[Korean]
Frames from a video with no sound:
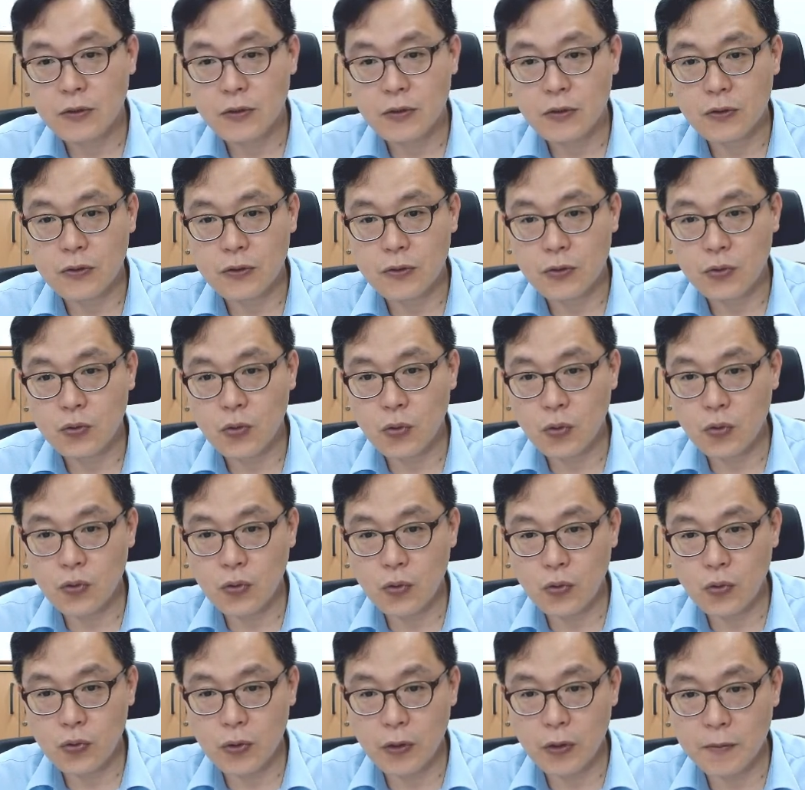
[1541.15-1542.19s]
어, 요,
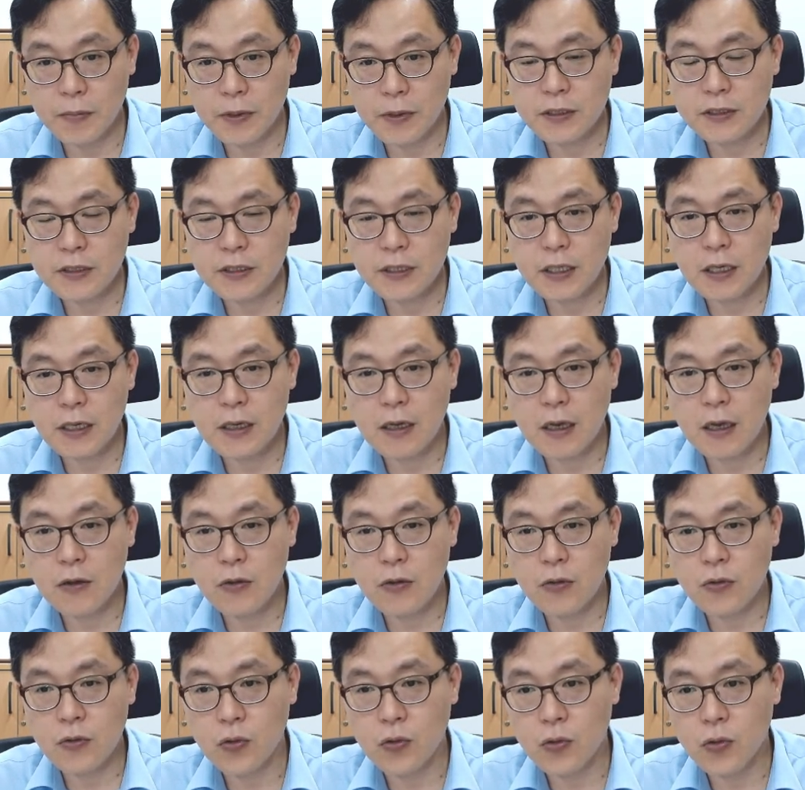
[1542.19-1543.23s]
요 0번째
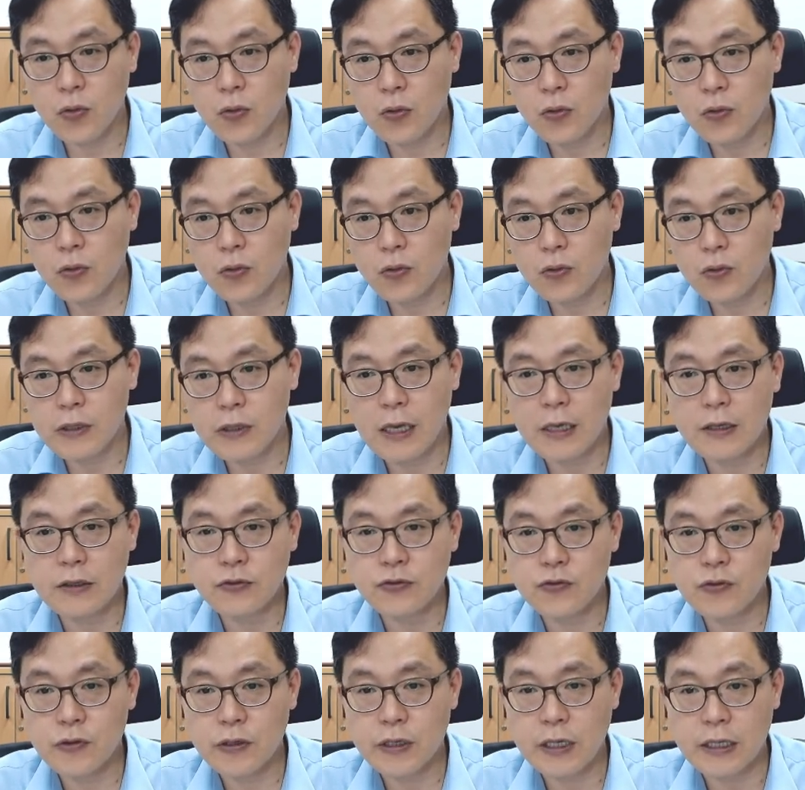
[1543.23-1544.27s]
하고 요건 아예
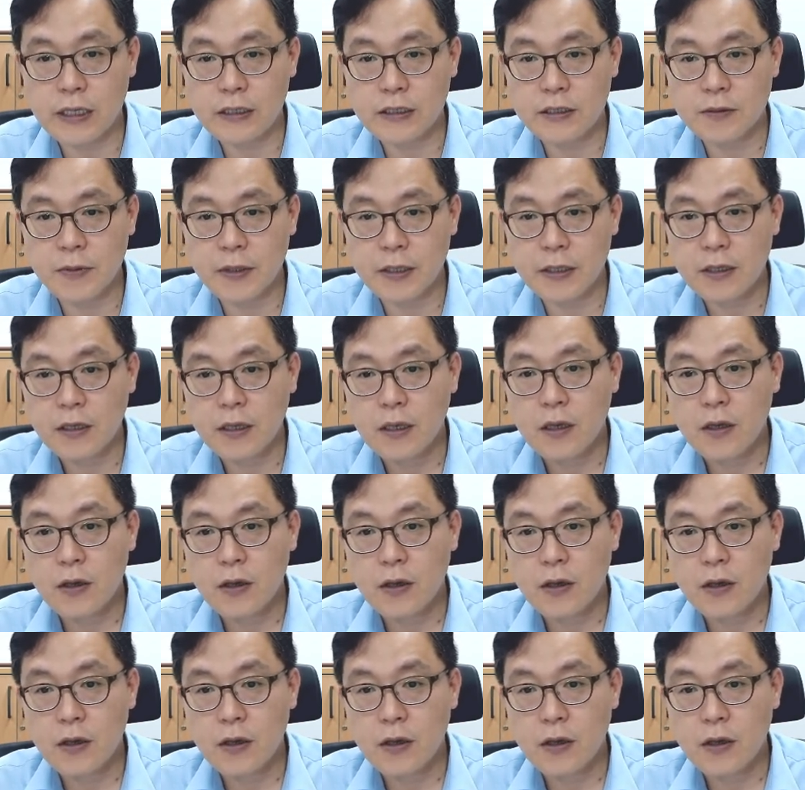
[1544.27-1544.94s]
출력이 안 했지만